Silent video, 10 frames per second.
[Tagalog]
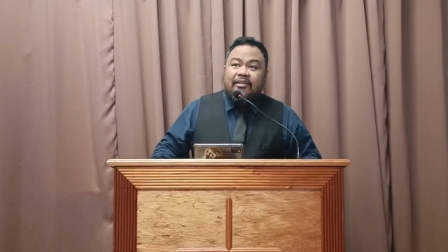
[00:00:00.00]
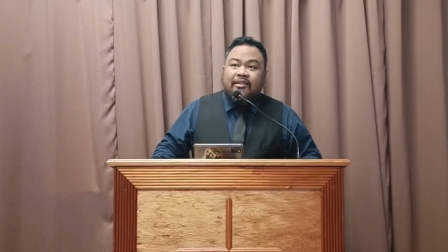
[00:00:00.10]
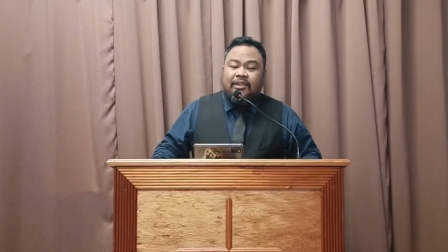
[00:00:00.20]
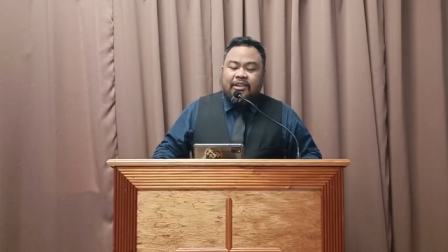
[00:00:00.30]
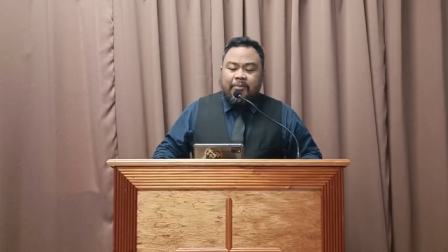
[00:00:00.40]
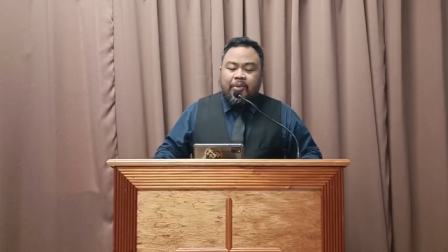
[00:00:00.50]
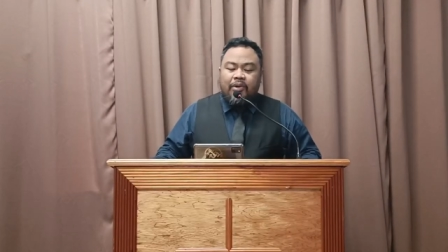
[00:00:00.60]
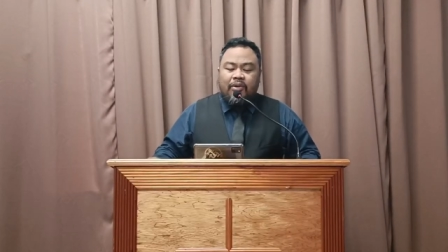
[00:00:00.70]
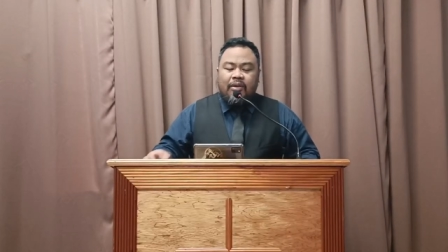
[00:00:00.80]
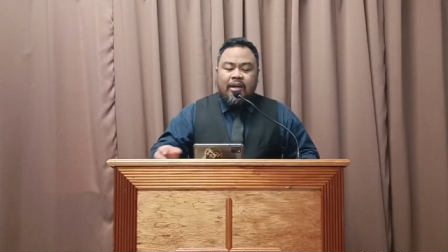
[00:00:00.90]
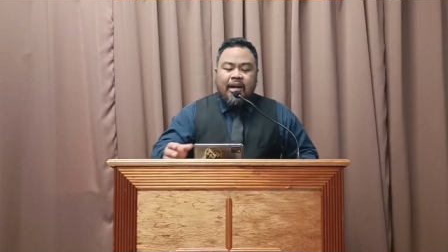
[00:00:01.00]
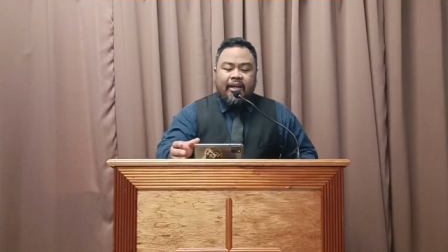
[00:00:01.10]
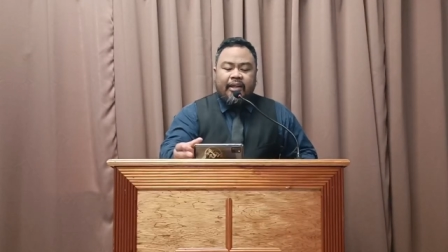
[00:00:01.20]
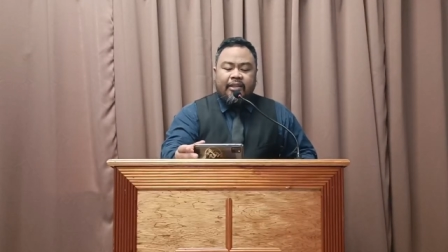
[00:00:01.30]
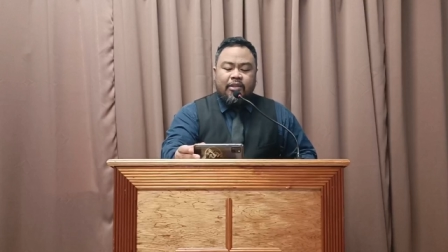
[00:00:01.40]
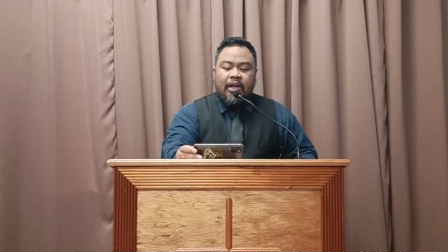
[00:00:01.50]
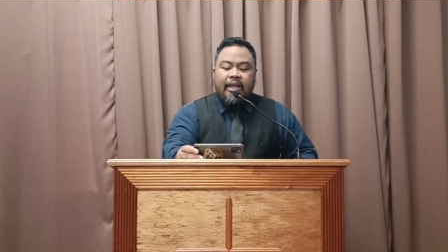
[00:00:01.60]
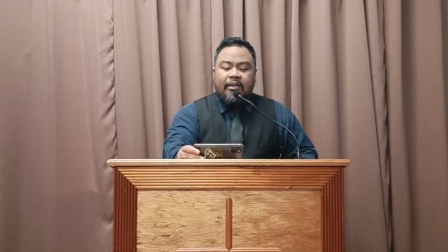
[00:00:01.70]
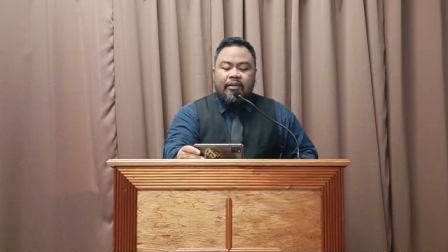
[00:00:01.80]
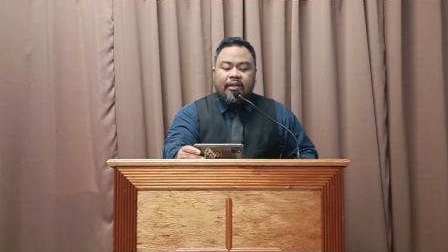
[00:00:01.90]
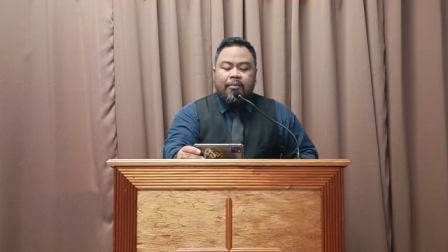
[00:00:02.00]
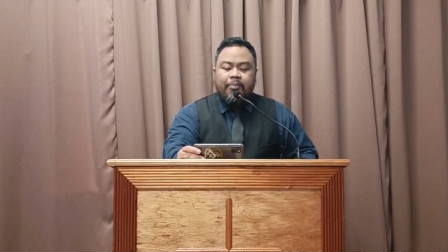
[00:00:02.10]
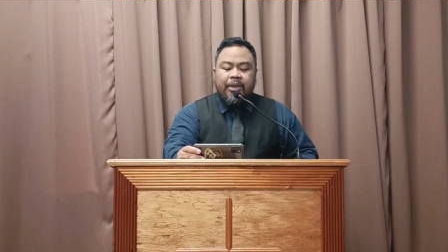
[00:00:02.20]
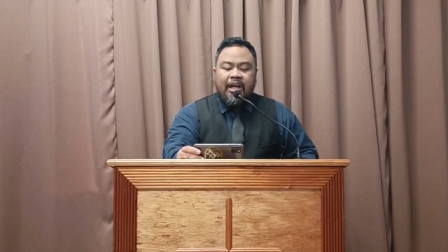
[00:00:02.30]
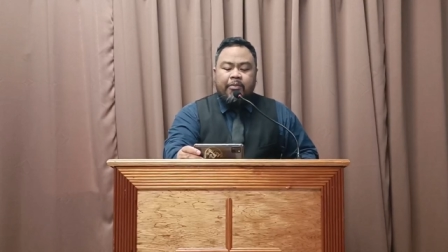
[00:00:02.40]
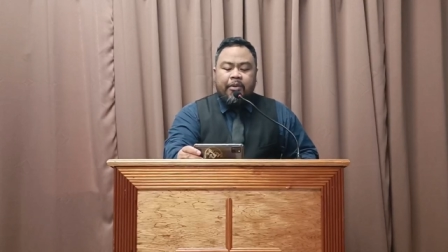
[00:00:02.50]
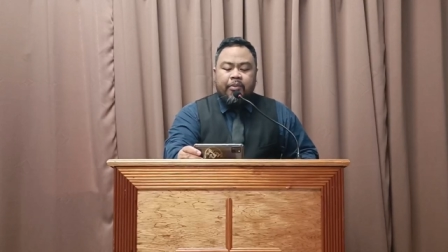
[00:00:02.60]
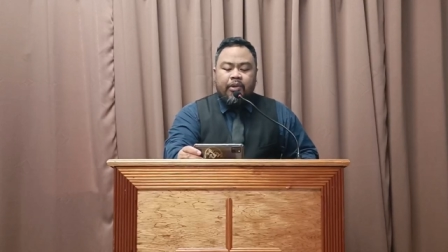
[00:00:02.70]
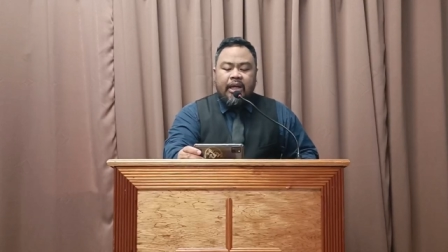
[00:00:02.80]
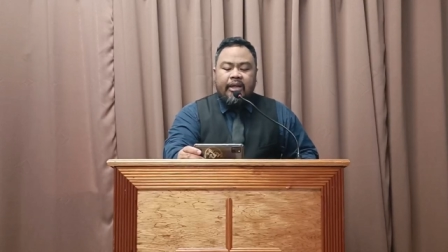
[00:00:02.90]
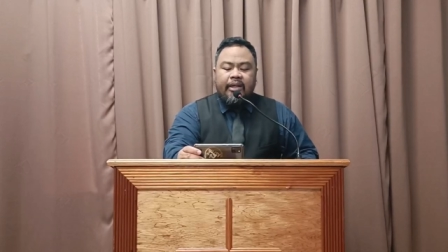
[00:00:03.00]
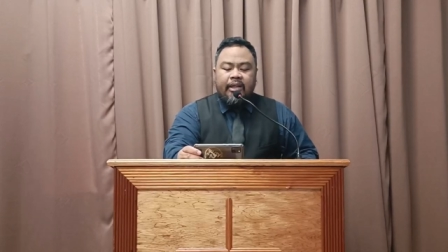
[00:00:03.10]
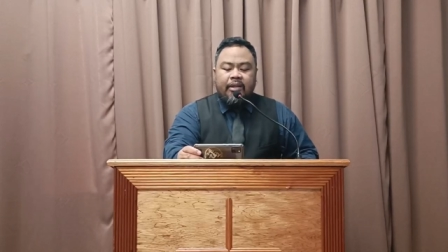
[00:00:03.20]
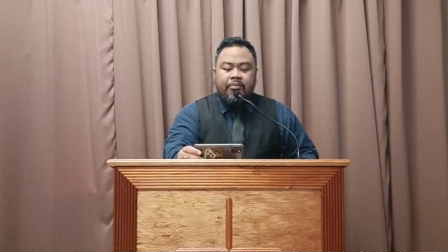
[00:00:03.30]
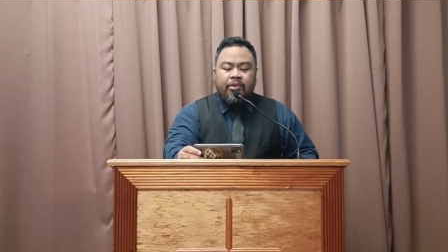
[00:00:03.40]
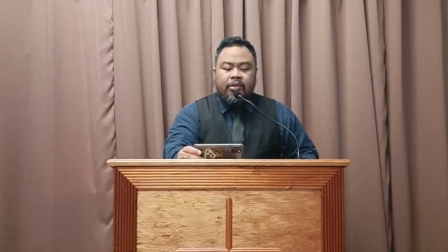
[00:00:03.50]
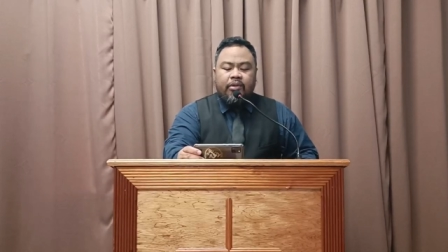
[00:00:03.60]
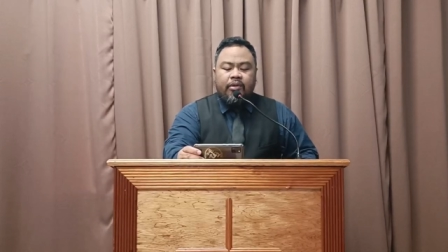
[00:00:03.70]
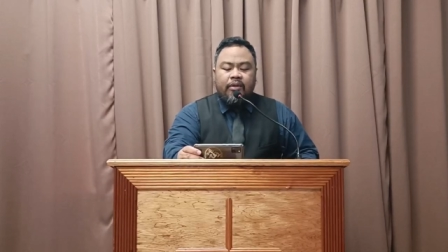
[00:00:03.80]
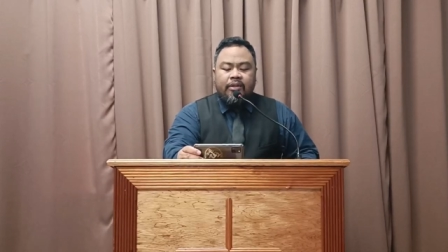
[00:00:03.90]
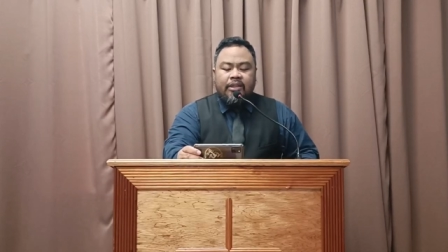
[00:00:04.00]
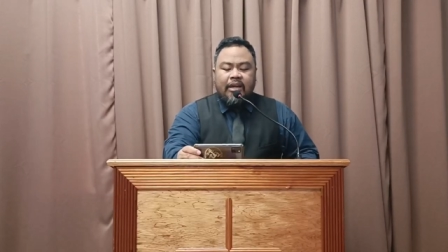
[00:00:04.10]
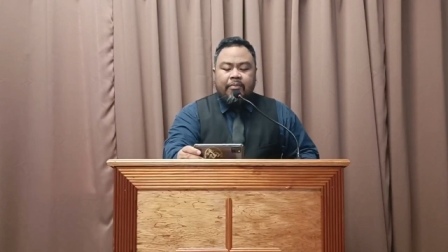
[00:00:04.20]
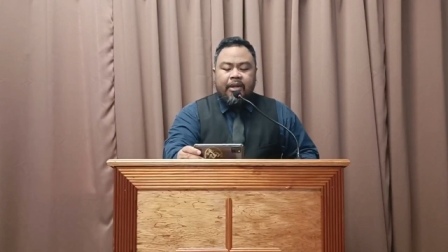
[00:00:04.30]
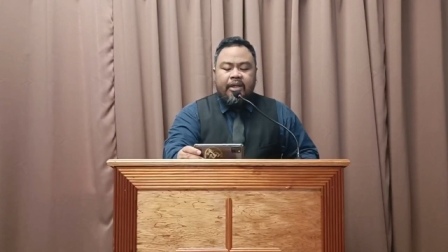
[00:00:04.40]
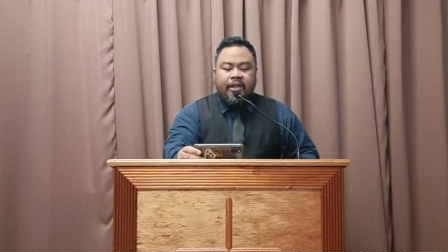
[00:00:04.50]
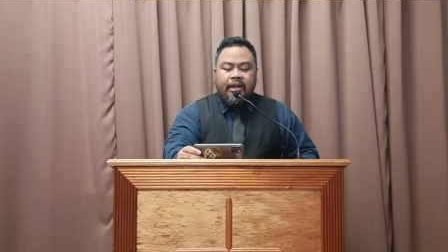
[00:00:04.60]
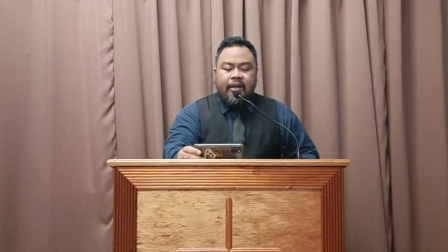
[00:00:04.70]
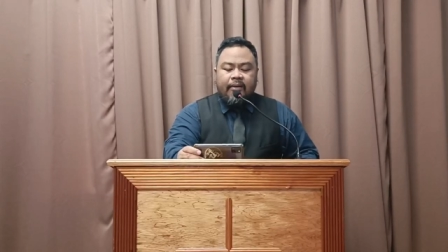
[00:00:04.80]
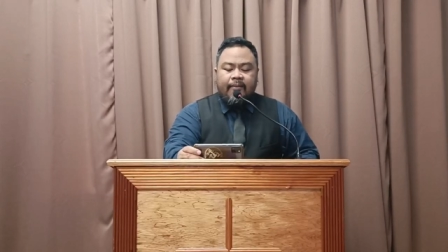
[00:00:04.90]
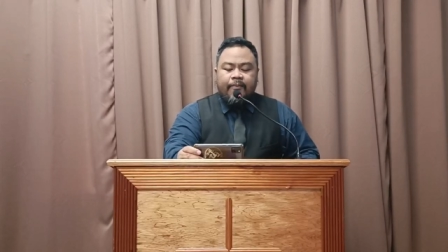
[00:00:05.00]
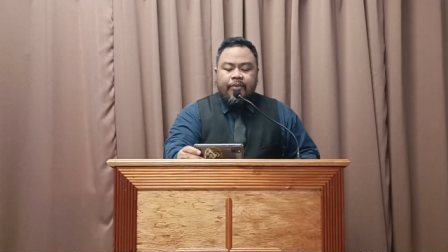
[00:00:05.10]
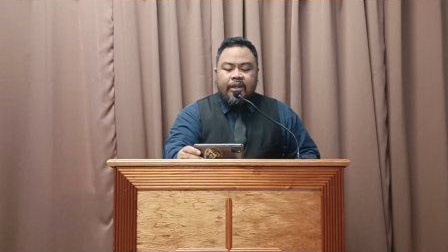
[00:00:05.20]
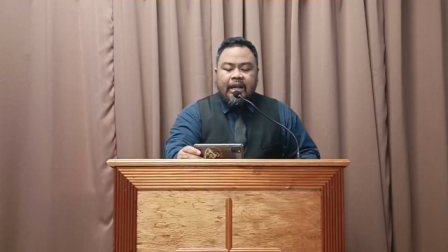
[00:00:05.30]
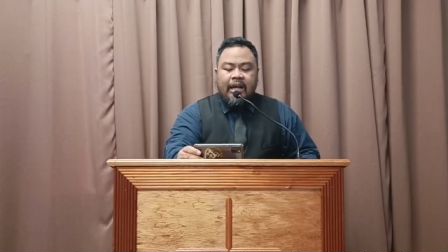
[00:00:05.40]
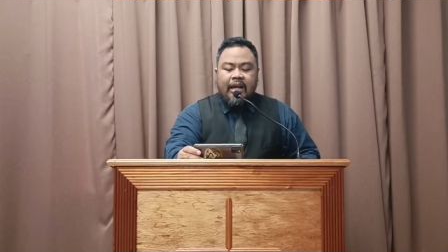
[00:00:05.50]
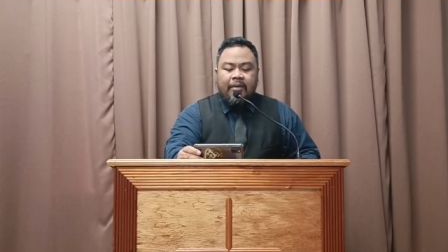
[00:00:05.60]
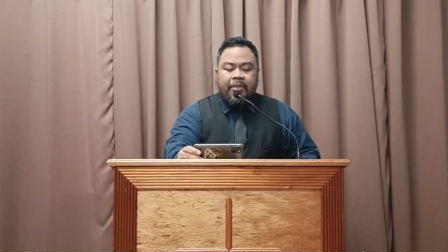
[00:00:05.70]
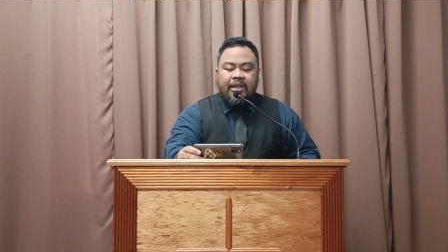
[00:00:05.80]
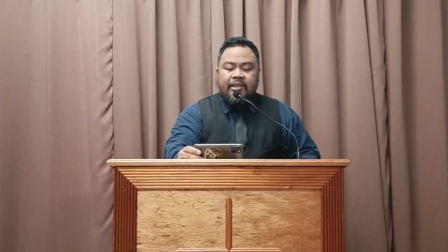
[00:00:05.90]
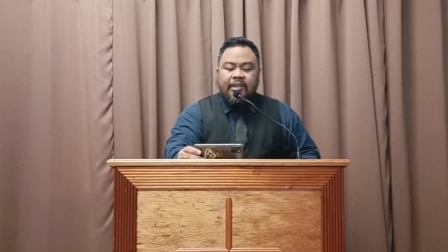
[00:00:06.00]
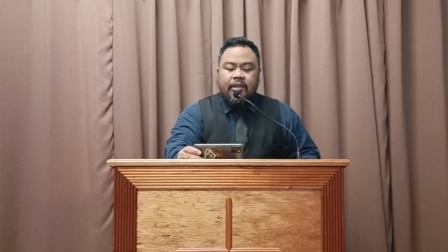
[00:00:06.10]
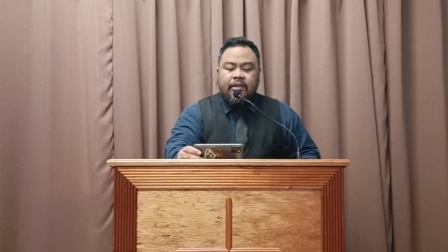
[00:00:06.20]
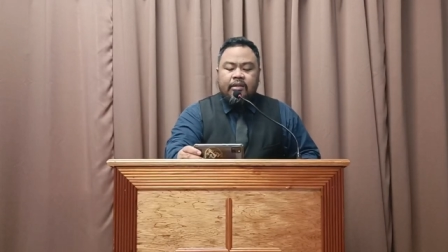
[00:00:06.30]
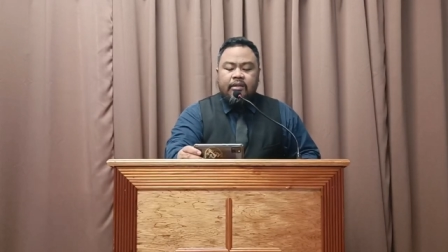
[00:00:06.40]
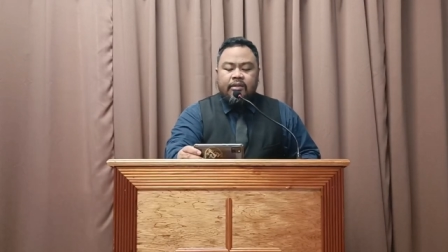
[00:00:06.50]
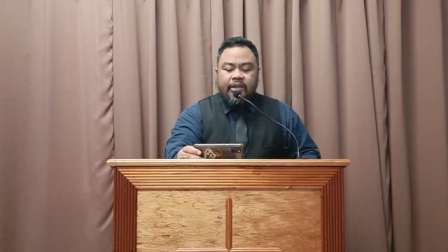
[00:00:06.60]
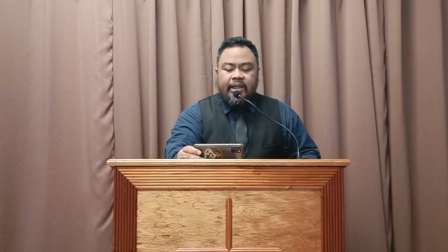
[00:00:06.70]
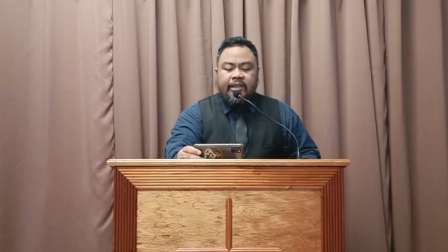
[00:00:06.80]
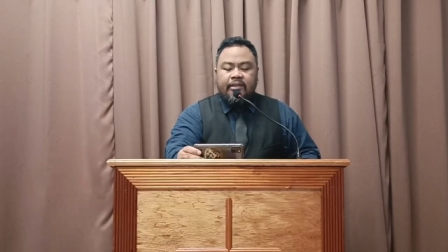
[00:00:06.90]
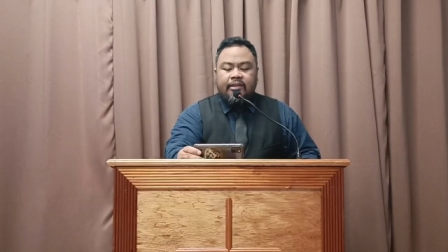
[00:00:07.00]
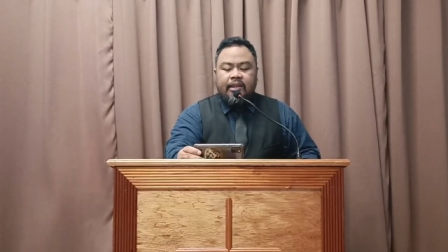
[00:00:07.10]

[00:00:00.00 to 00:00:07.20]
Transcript: Siya po ang nagsulat ng pinakapopular na himno sa Amerika na Amazing Grace.